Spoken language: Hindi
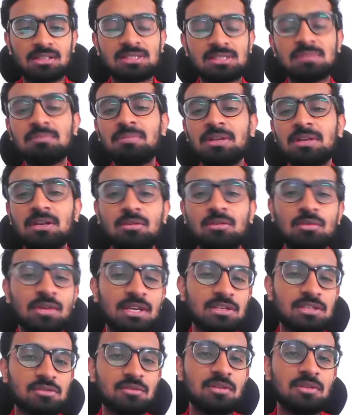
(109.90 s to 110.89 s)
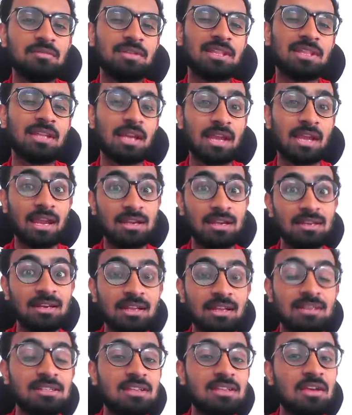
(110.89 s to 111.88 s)
सिंपली गुकेश विल विन द
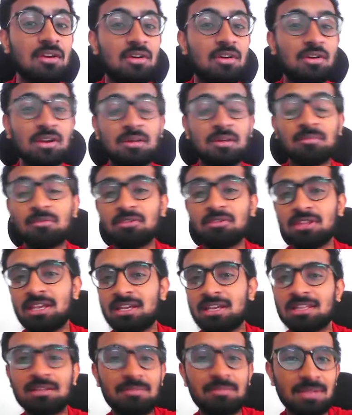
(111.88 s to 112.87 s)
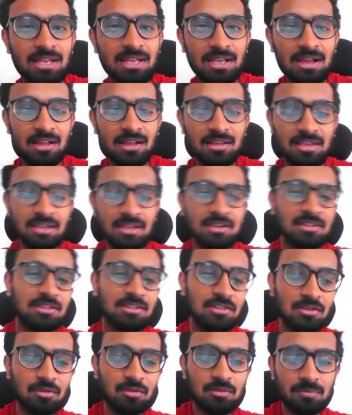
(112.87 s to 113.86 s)
कैंडिडेट्स और हमको देखने मिलेगा एक
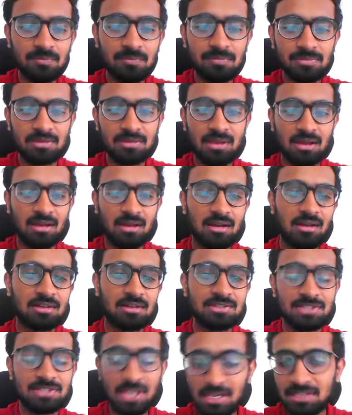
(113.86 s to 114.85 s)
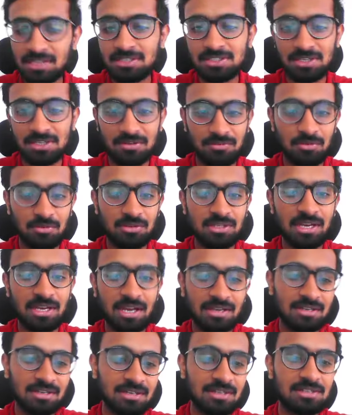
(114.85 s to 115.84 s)
न्यू चैलेंजर फॉर द
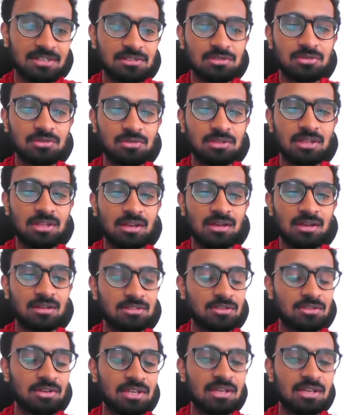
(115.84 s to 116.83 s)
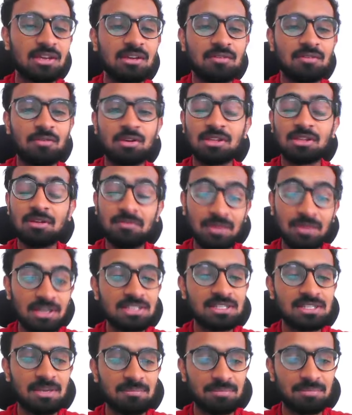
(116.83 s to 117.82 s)
कैंडिडेट्स टूर सॉरी फॉर द
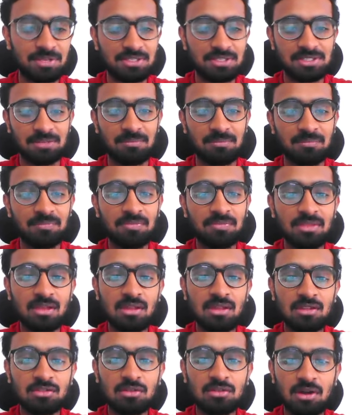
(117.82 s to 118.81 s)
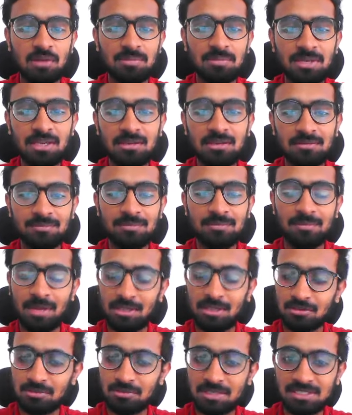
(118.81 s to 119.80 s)
वर्ल्ड चैंपियनशिप तो अभी
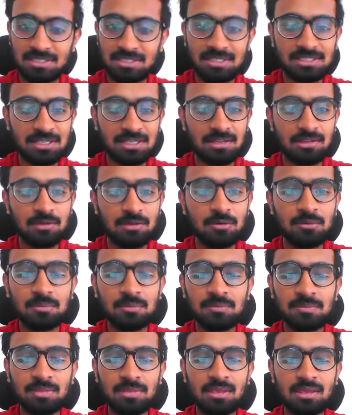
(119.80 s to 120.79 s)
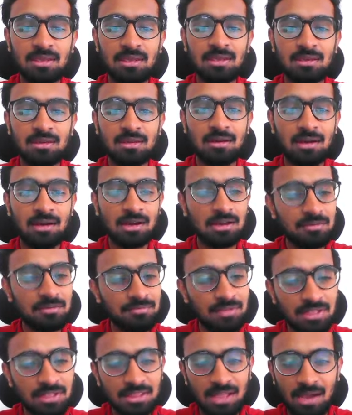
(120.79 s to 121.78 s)
मैं तो बस ये चाहता हूँ कि अगर
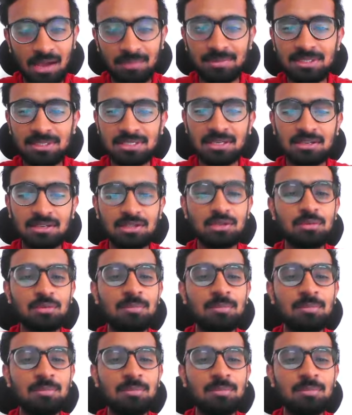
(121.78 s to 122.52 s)
विन ना भी सही तो